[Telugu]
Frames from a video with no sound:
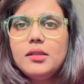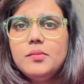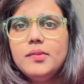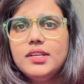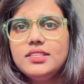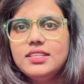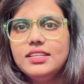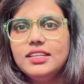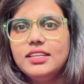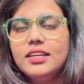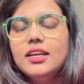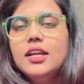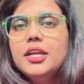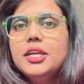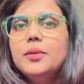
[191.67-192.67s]
బేసికల్లీ
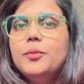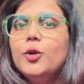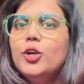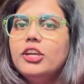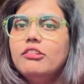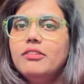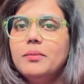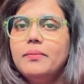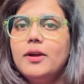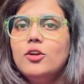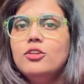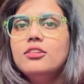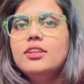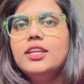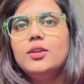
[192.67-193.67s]
ఇప్పుడు ఒక ఇరవై
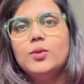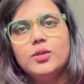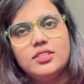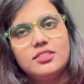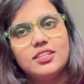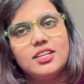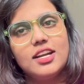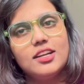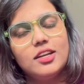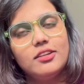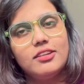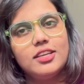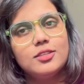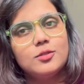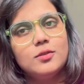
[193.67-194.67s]
పౌండ్లు నేను ఓస్టర్ కార్డ్లో
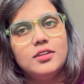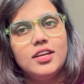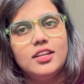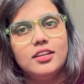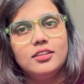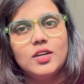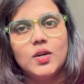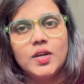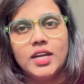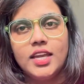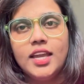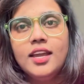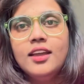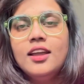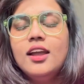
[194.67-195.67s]
వేసుకున్నాను అనుకోండి
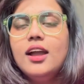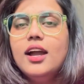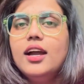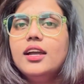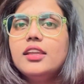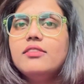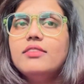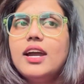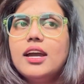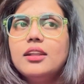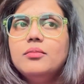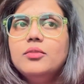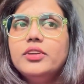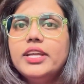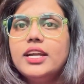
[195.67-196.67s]
ఈ
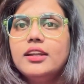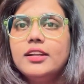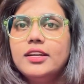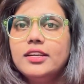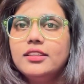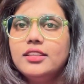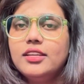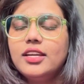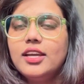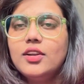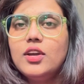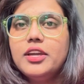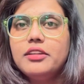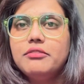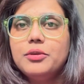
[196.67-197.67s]
వారంలో ఎక్కడెక్కడ తిరిగానో
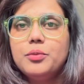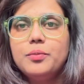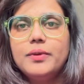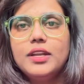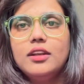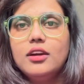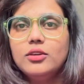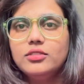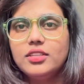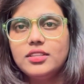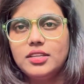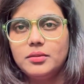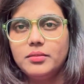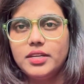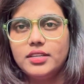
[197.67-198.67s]
ఇరవై రూపాయల్లో అవుతుంది
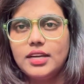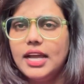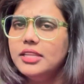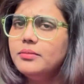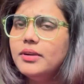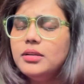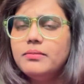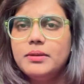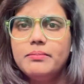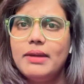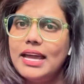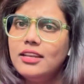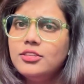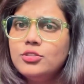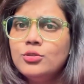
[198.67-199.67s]
అనమాట అది మళ్ళీ మన
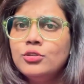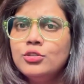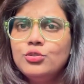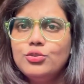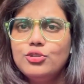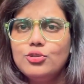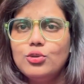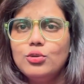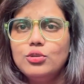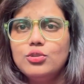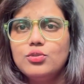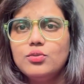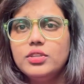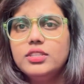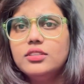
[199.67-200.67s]
బ్యాలెన్స్ కూడా
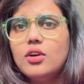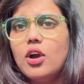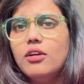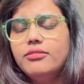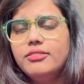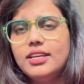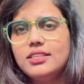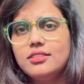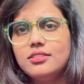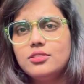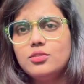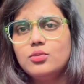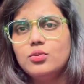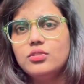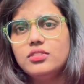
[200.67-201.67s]
చూసుకోవచ్చు ఇక్కడ ఆఫ్ లైసెన్స్
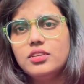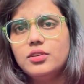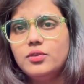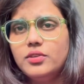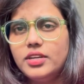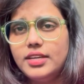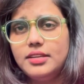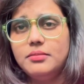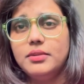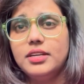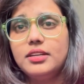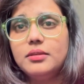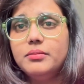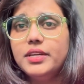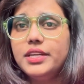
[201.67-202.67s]
స్టోర్స్ అని ఉంటాయన్నమాట
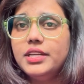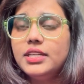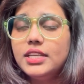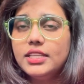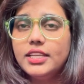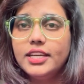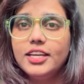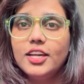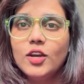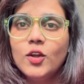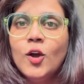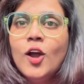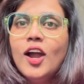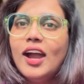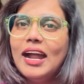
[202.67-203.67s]
మన ఇంటికి దగ్గరలో
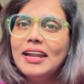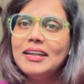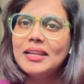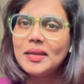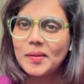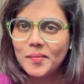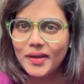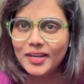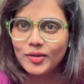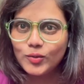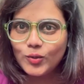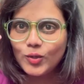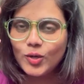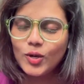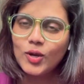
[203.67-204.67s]
అంటే మన
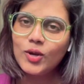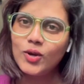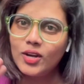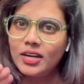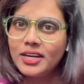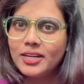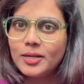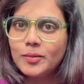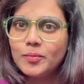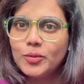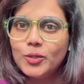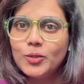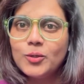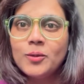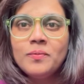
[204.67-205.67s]
ఊర్లో
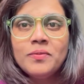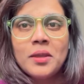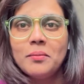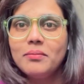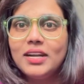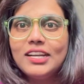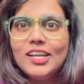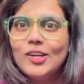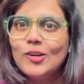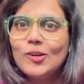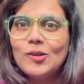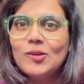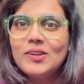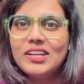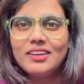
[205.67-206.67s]
ఉన్నప్పుడు బడ్డీ
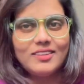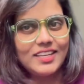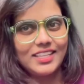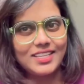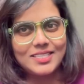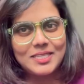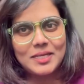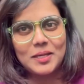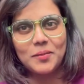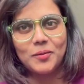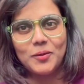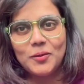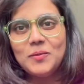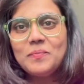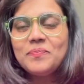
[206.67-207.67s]
కొట్లు ఉండేవి కదా
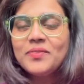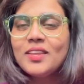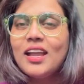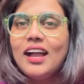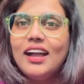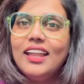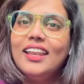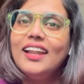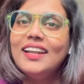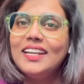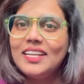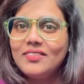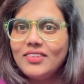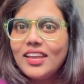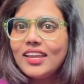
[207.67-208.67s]
చిన్నప్పుడు
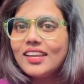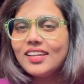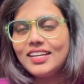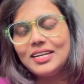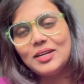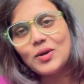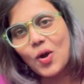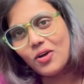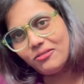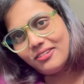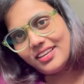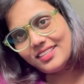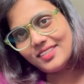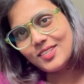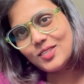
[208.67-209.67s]
అలాంటివే ఇక్కడ ఆఫ్
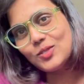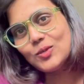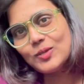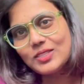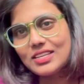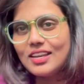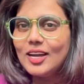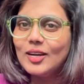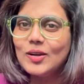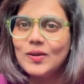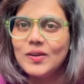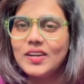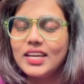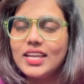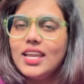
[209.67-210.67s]
లైసెన్స్ స్టోర్స్ లాగా
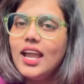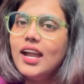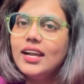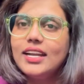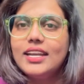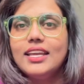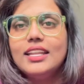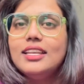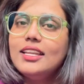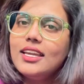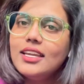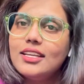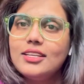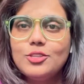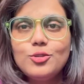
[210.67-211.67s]
ఉంటాయి అక్కడ వెళ్ళి
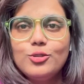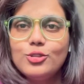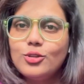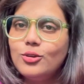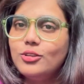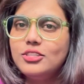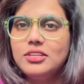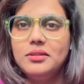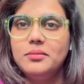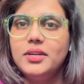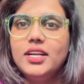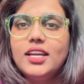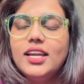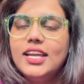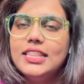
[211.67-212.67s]
చూసుకోవచ్చు
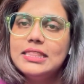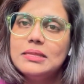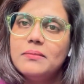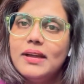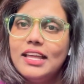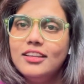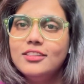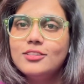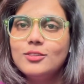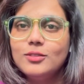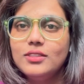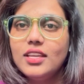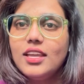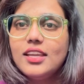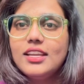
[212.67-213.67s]
అనమాట ఎంత బ్యాలెన్స్
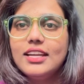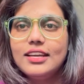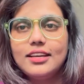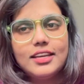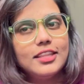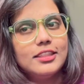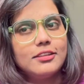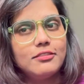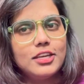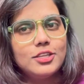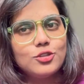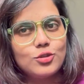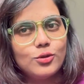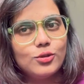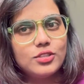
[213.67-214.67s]
ఉంది ఇంకా ఎంత
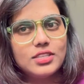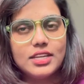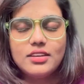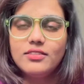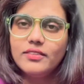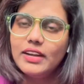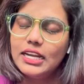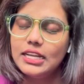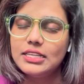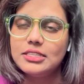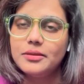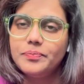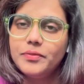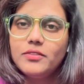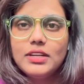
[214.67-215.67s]
వేయించుకోవచ్చు అని వాళ్ళకి
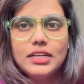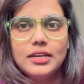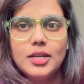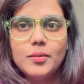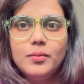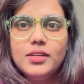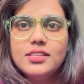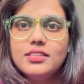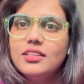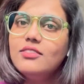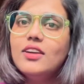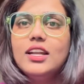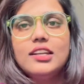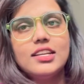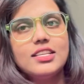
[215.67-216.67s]
చెప్తే వాళ్ళకి డబ్బులు ఇస్తే
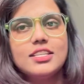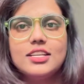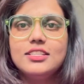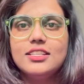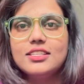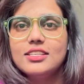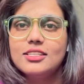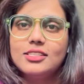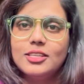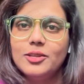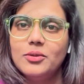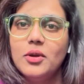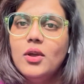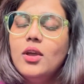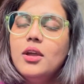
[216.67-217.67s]
వాళ్ళు రీఛార్జ్
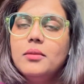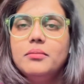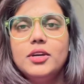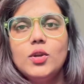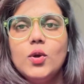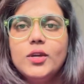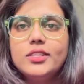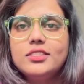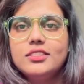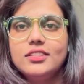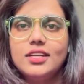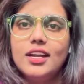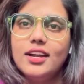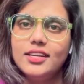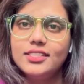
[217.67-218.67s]
చేసేస్తారు మన
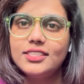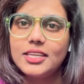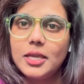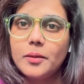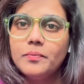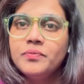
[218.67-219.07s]
ఓఎస్టర్ కార్డ్స్కి